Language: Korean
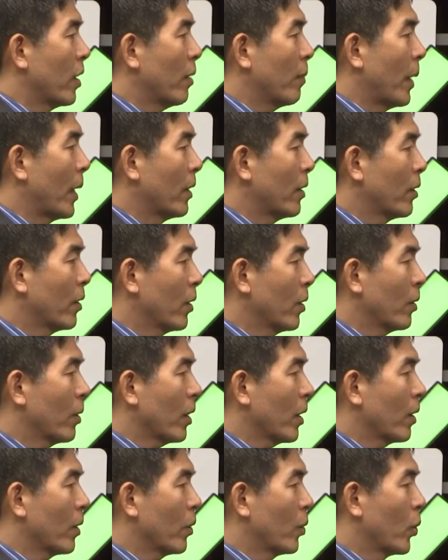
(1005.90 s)
만드는
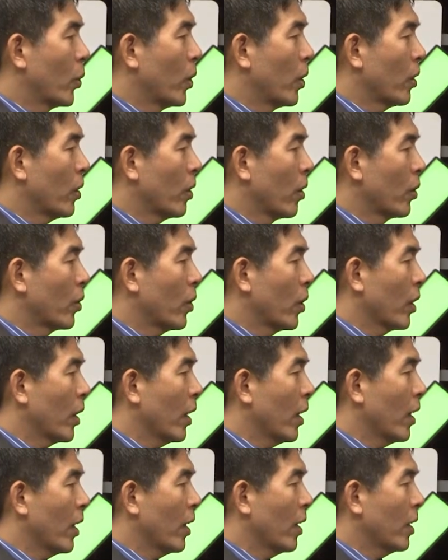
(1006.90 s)
노력을
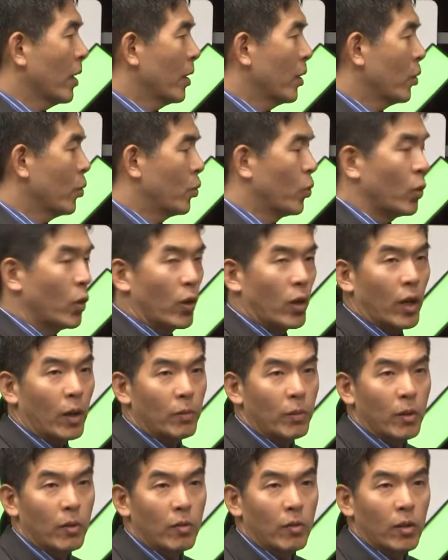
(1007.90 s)
어떻게
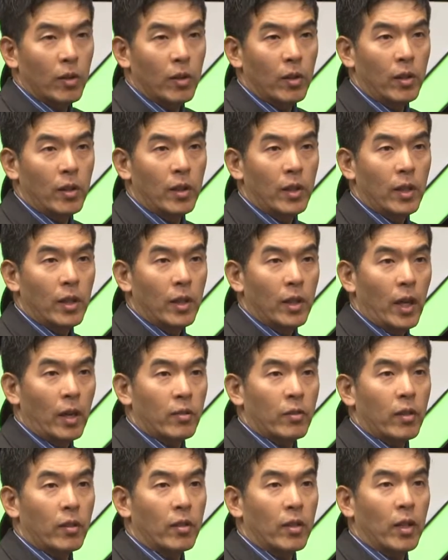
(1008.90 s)
줄여가면서
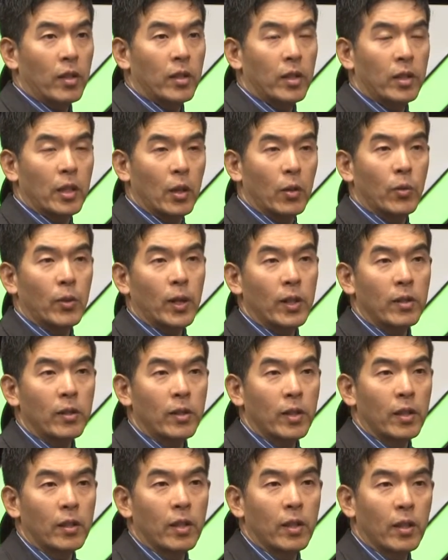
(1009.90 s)
학생들한테
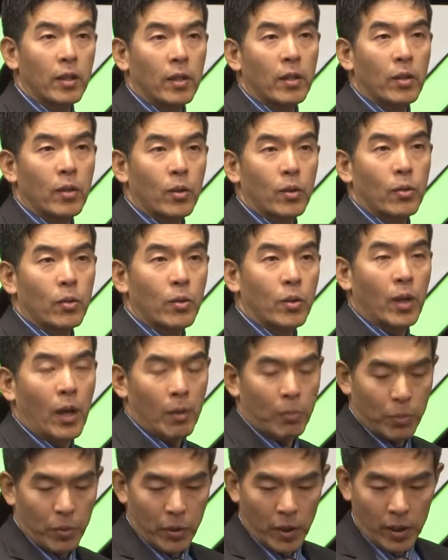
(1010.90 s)
제공하느냐 이런 것들도
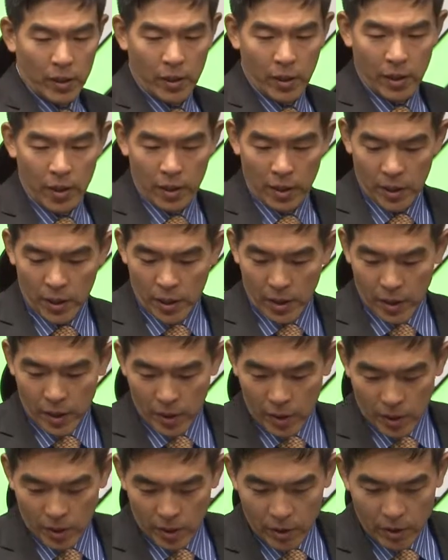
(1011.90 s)
앞으로 하나의
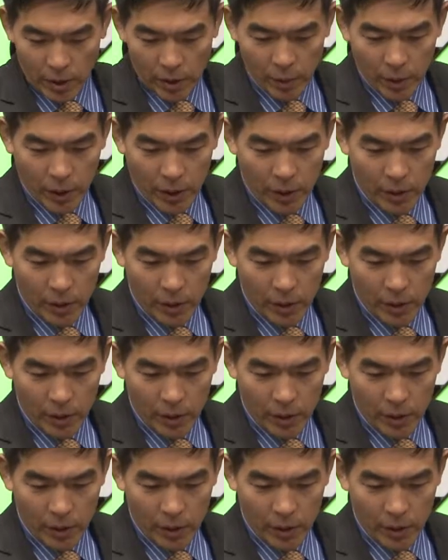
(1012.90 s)
테마가